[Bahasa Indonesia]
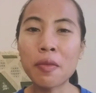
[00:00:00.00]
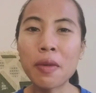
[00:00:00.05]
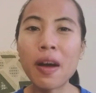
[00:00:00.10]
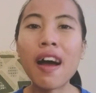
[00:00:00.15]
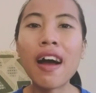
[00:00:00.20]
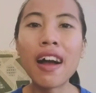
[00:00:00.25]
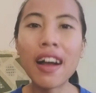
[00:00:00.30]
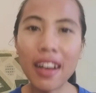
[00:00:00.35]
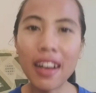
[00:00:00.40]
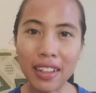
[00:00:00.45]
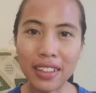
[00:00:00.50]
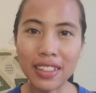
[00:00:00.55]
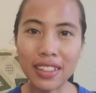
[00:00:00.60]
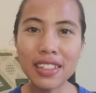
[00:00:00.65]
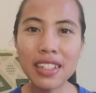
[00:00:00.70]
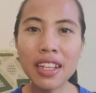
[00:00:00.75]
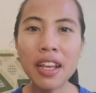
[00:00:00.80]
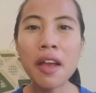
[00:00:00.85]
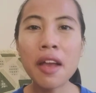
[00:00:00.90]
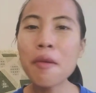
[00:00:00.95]
banget
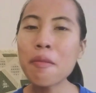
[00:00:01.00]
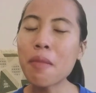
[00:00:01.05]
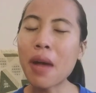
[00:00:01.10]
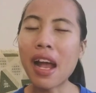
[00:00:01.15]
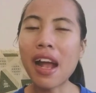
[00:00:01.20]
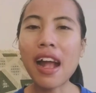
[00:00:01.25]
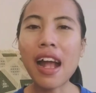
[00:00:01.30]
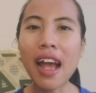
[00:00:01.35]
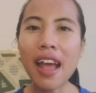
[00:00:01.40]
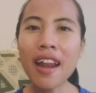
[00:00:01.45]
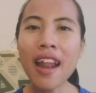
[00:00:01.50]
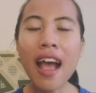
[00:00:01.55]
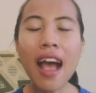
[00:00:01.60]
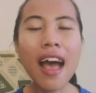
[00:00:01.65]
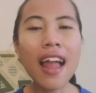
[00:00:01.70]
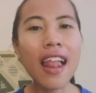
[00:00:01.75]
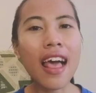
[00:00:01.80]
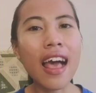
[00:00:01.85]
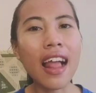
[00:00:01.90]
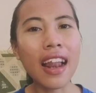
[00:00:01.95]
Bahkan
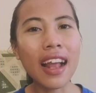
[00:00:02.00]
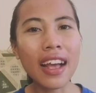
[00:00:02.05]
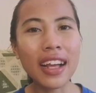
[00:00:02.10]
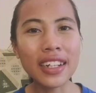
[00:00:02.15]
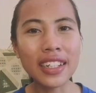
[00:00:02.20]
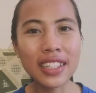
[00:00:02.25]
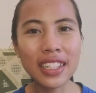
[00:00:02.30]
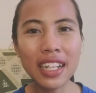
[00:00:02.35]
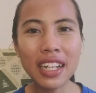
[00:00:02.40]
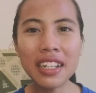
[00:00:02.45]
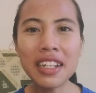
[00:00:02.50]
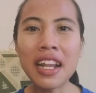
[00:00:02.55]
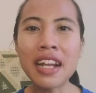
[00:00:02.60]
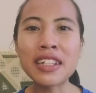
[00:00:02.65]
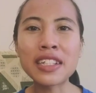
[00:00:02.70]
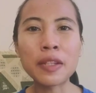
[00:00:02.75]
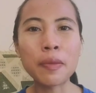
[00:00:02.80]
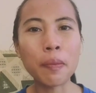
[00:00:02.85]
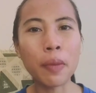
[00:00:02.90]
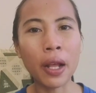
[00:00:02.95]
hal-hal kecil dan
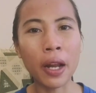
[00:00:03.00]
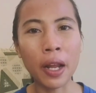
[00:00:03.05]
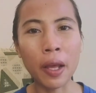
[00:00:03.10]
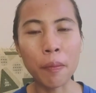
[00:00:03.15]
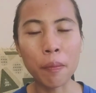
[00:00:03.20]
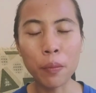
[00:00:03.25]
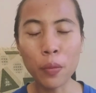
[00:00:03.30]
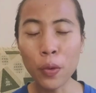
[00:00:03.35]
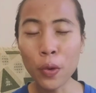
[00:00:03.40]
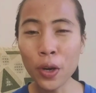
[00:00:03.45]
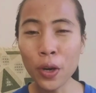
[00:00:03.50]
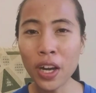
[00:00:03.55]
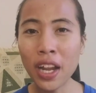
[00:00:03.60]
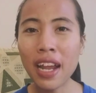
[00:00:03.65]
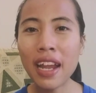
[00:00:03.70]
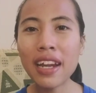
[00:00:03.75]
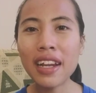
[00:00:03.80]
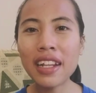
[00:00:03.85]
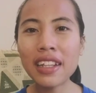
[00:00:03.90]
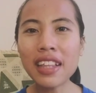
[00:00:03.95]
sepele pun
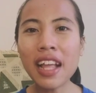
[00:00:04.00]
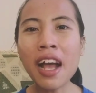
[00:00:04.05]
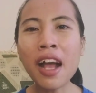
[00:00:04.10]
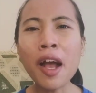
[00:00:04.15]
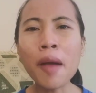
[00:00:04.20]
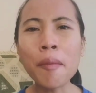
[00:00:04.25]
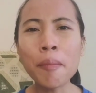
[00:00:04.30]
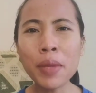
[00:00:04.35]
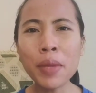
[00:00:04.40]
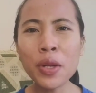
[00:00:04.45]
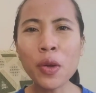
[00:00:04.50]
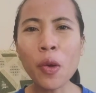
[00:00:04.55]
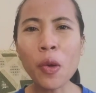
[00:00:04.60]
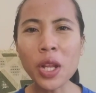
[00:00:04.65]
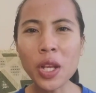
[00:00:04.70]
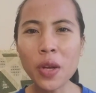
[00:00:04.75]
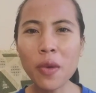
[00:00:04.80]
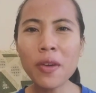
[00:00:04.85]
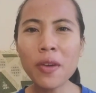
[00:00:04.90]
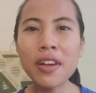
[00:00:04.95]
ditanggapi
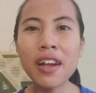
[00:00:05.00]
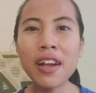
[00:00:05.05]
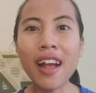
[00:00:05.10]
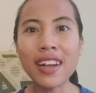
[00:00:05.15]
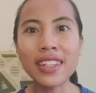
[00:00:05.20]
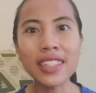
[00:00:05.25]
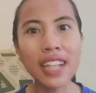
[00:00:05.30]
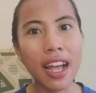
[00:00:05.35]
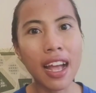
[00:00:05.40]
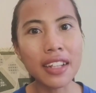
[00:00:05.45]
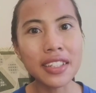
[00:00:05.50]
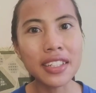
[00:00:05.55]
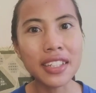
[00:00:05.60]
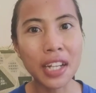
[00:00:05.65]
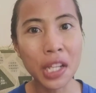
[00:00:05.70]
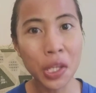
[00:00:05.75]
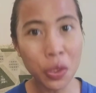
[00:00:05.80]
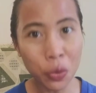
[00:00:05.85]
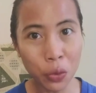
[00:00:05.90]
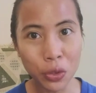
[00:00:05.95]
Noriko dengan sangat
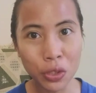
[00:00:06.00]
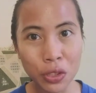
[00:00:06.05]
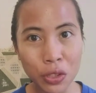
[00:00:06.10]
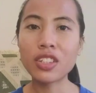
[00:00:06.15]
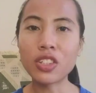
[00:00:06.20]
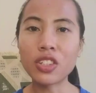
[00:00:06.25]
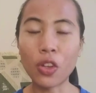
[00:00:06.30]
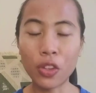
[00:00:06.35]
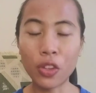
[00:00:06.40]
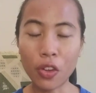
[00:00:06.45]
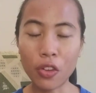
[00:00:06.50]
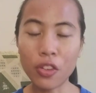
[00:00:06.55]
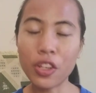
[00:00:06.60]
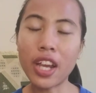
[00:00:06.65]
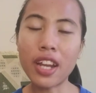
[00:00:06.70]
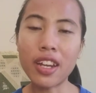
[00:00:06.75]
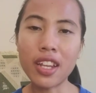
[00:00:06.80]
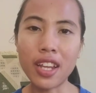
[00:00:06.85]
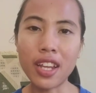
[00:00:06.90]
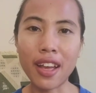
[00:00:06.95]
serius.
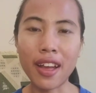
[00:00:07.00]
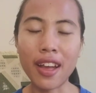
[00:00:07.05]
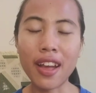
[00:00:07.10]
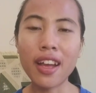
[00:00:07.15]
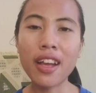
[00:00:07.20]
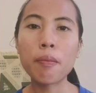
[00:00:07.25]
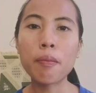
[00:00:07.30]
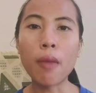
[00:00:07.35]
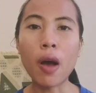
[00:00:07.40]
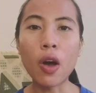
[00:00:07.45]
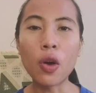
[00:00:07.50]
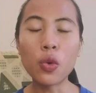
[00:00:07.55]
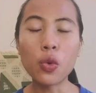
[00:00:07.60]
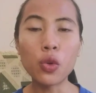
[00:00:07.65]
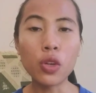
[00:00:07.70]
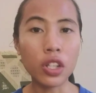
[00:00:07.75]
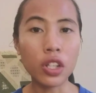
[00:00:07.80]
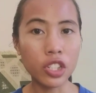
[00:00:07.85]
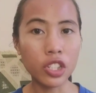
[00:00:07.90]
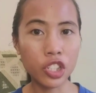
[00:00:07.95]
Contohnya nih ya, mau
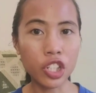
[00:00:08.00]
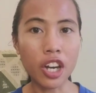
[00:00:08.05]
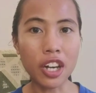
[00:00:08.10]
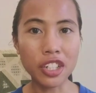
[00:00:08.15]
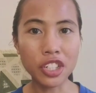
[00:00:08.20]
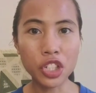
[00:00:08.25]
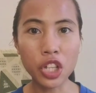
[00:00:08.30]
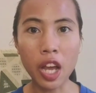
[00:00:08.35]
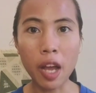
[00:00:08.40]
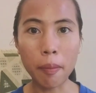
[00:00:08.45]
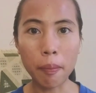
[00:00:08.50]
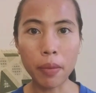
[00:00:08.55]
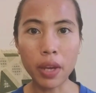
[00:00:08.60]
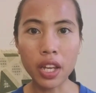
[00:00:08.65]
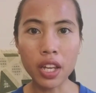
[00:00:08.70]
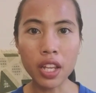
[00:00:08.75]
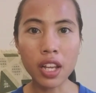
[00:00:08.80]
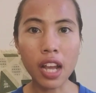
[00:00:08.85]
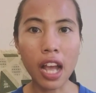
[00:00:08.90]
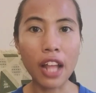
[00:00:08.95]
ngecharge HP
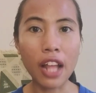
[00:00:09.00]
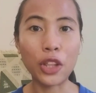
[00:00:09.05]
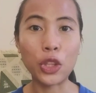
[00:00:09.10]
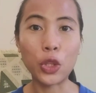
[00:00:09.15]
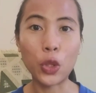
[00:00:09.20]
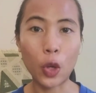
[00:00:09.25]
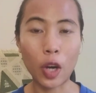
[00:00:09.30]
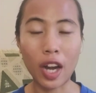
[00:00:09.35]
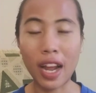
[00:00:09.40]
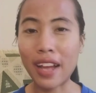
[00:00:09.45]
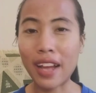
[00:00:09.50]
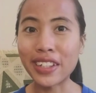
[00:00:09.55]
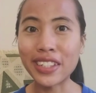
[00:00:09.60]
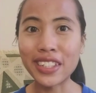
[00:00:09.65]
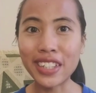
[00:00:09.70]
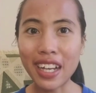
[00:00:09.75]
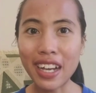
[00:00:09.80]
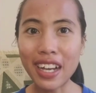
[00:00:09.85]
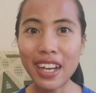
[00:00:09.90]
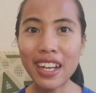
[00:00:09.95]
di kantor
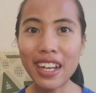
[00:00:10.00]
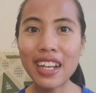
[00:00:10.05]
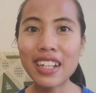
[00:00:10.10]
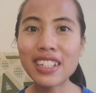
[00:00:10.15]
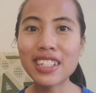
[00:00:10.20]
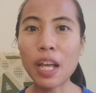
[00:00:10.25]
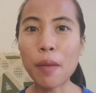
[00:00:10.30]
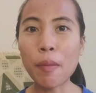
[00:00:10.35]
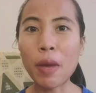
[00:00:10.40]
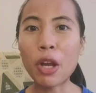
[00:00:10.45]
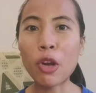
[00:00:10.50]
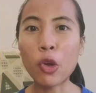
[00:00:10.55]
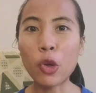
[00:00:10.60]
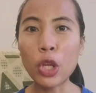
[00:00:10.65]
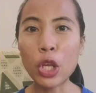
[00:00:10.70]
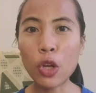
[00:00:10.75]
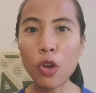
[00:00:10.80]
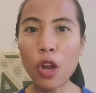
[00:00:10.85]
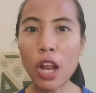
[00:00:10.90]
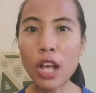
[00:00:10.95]
aja sama
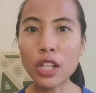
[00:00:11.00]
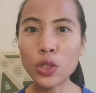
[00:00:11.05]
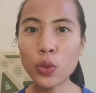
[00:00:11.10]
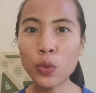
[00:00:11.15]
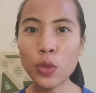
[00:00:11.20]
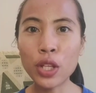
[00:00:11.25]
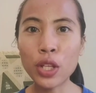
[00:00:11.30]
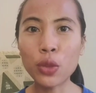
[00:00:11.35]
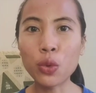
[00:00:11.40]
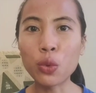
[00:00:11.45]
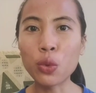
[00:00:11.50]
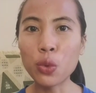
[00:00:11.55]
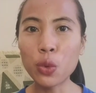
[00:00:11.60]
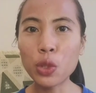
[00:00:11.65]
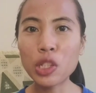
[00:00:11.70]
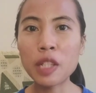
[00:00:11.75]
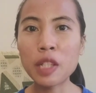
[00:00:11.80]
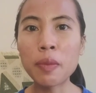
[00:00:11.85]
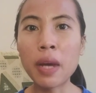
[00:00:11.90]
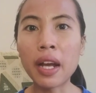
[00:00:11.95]
Noriko langsung dituduh
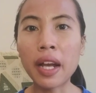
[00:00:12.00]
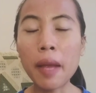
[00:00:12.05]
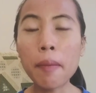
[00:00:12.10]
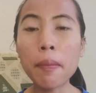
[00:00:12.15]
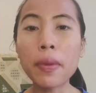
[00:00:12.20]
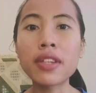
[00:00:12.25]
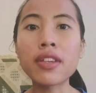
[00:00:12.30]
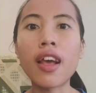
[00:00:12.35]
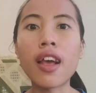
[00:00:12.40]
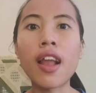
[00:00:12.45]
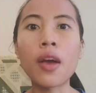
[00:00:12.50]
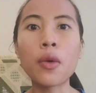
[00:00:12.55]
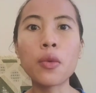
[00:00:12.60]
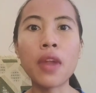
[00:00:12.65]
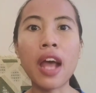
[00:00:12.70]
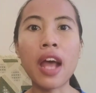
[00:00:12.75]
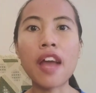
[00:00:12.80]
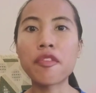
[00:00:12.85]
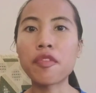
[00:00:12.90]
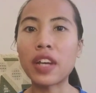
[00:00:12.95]
sebagai
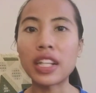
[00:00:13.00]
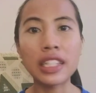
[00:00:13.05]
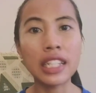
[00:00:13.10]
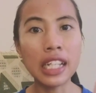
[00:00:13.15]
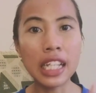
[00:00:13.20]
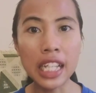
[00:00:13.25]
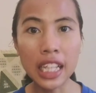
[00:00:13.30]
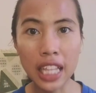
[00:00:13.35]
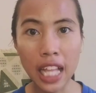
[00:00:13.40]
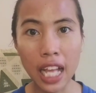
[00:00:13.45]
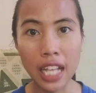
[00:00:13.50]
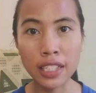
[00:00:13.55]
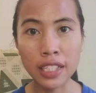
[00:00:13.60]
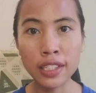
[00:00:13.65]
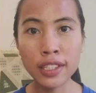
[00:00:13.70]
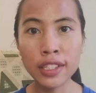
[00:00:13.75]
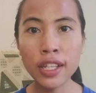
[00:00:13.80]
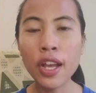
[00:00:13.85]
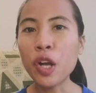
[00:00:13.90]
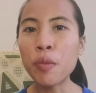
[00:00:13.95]
penyalahgunaan
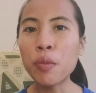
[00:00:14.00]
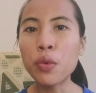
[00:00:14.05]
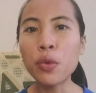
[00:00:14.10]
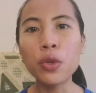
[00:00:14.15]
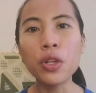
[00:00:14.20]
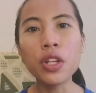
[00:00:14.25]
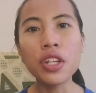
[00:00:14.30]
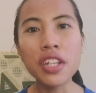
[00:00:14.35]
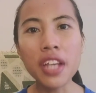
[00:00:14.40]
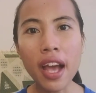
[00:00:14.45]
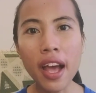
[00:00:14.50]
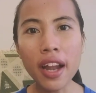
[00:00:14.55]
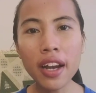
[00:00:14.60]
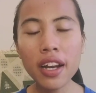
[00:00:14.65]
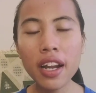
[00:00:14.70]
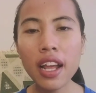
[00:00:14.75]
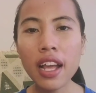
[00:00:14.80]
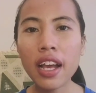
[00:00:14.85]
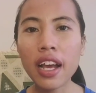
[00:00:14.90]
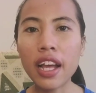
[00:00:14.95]
fasilitas. Kemudian
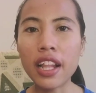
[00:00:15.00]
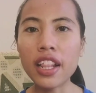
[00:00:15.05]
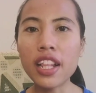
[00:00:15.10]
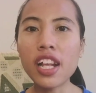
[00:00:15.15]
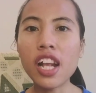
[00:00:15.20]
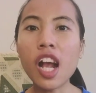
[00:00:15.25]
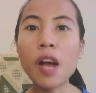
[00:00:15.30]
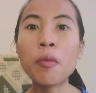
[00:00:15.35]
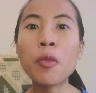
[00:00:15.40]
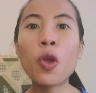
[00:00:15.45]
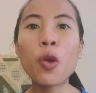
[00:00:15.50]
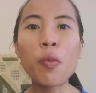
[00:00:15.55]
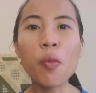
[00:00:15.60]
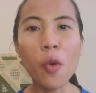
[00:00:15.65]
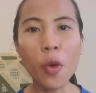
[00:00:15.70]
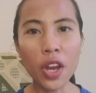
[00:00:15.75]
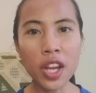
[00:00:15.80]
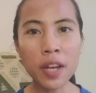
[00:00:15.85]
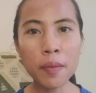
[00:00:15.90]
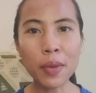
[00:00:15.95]
ketika
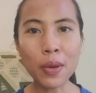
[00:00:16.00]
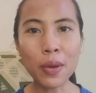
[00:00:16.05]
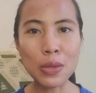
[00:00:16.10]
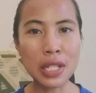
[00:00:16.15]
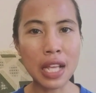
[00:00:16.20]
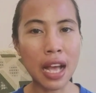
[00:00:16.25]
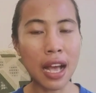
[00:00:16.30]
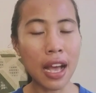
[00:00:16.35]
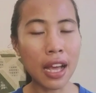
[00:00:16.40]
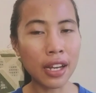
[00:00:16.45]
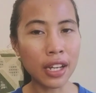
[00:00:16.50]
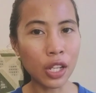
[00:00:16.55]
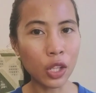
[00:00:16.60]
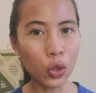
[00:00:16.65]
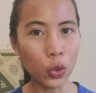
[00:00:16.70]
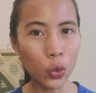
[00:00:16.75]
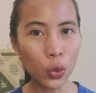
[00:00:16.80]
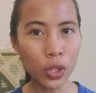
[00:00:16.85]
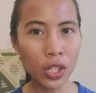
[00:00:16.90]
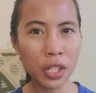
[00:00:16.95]
ballpoint perusahaan
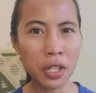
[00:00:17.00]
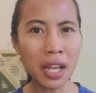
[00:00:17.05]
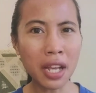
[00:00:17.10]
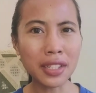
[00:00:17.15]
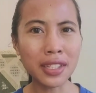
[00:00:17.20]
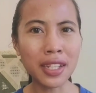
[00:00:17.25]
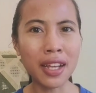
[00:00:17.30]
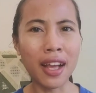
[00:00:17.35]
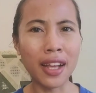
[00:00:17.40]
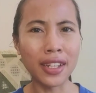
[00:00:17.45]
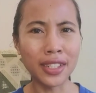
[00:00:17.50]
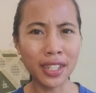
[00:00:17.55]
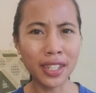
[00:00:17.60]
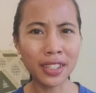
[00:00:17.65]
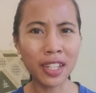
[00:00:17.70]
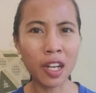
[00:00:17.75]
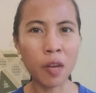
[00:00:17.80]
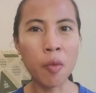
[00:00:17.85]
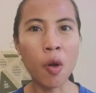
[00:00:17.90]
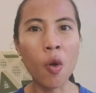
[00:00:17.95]
itu tidak sengaja
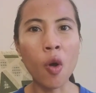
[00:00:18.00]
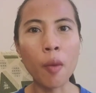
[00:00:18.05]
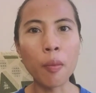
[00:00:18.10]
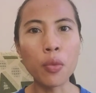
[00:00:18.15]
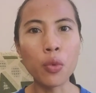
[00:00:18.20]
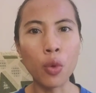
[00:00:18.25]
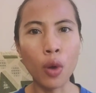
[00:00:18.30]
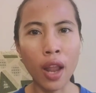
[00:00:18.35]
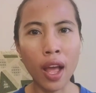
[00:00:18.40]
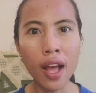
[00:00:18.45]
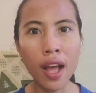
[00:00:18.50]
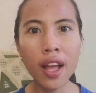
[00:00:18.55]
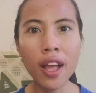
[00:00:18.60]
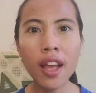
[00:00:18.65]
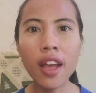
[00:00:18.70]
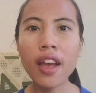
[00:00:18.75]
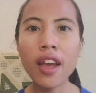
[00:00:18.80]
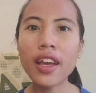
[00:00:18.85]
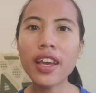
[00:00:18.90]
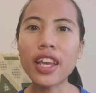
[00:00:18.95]
terbawa pulang,
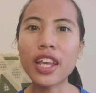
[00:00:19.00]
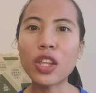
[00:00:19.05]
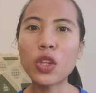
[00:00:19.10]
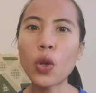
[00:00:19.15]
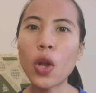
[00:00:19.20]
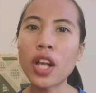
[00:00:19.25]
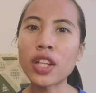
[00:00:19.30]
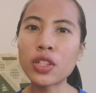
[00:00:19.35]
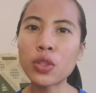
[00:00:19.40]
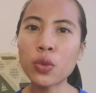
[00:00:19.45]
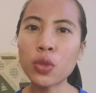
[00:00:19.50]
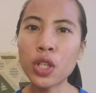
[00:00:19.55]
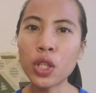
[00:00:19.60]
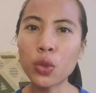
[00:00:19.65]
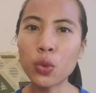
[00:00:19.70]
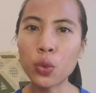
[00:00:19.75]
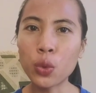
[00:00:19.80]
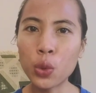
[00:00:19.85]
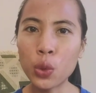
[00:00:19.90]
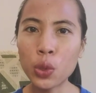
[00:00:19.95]
itu langsung
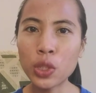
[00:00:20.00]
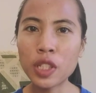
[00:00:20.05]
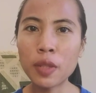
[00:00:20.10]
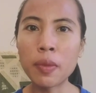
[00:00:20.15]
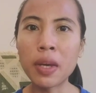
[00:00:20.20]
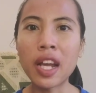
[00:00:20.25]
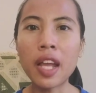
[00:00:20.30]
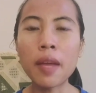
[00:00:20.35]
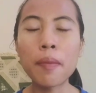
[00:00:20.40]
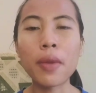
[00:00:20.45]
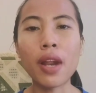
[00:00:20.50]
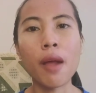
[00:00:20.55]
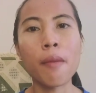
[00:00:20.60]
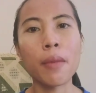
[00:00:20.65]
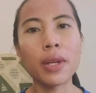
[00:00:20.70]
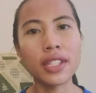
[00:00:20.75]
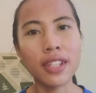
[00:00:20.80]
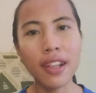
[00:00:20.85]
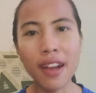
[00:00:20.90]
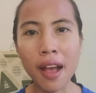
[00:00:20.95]
dituduh sebagai
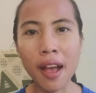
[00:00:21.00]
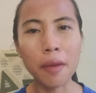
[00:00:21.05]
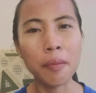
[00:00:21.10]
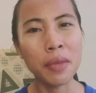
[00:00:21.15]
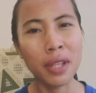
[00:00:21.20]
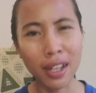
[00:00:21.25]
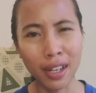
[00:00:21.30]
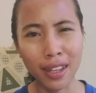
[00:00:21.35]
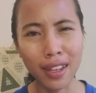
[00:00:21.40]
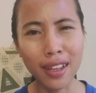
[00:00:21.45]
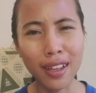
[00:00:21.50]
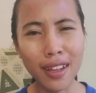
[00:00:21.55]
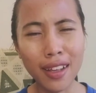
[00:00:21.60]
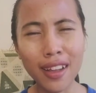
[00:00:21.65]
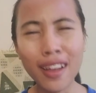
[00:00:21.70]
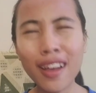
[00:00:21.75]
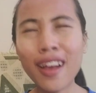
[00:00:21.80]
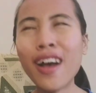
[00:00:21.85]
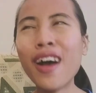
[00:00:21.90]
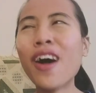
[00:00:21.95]
perampasan hak milik.
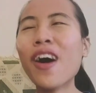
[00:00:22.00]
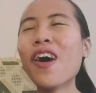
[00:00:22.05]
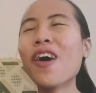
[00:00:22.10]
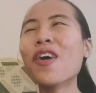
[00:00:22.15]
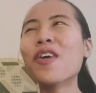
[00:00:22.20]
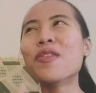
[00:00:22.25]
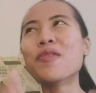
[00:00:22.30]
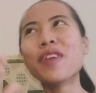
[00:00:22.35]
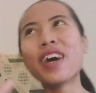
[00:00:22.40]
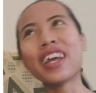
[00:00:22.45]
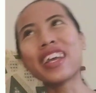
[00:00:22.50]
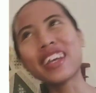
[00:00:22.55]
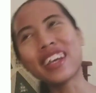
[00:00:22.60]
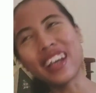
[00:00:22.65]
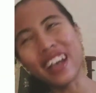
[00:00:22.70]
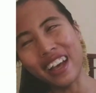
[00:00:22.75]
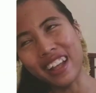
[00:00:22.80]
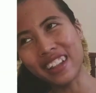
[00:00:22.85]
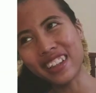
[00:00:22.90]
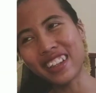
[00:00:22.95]
Oh my
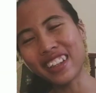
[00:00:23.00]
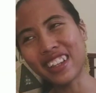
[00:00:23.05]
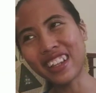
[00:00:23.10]
god.